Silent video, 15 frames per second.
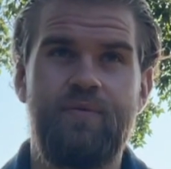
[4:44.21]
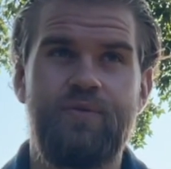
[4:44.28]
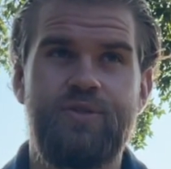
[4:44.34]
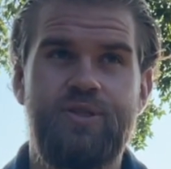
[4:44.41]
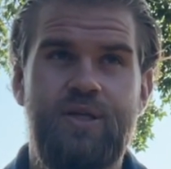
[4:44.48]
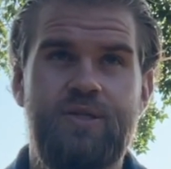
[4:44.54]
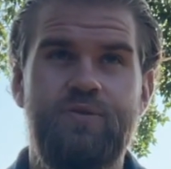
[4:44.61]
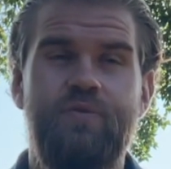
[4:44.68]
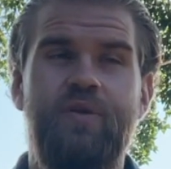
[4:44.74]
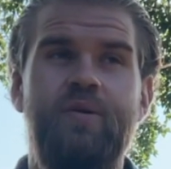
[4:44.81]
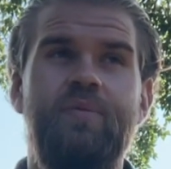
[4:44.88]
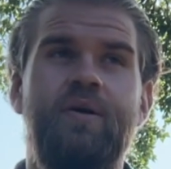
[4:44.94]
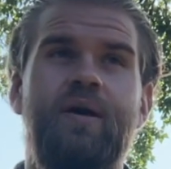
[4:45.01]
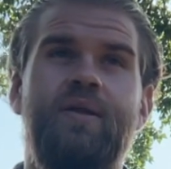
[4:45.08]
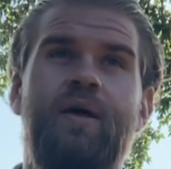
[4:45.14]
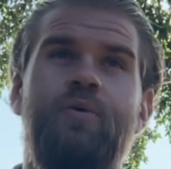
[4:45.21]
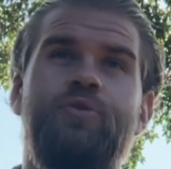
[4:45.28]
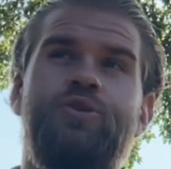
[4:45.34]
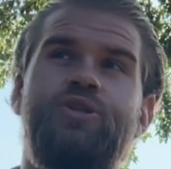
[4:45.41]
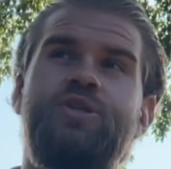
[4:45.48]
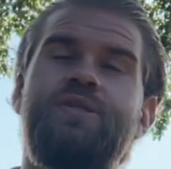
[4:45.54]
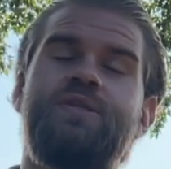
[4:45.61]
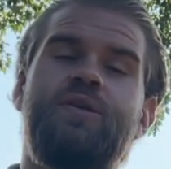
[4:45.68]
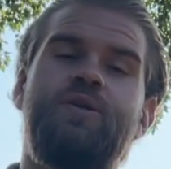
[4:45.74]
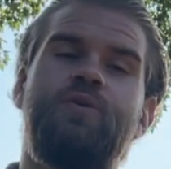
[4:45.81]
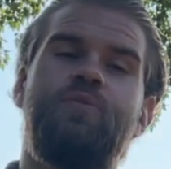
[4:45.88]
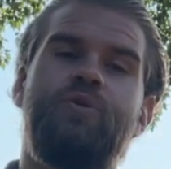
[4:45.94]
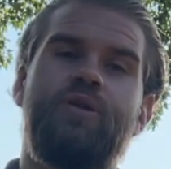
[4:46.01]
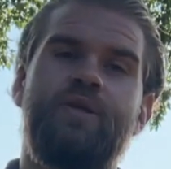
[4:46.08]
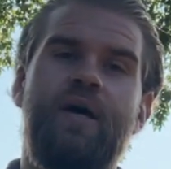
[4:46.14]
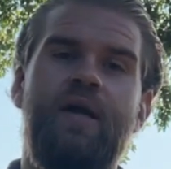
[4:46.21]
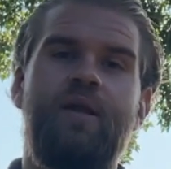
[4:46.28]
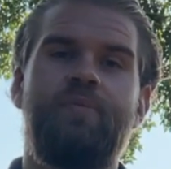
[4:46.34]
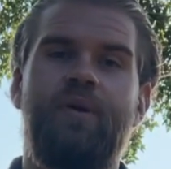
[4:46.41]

Вот сейчас то время, когда вот чистые гуманитарии,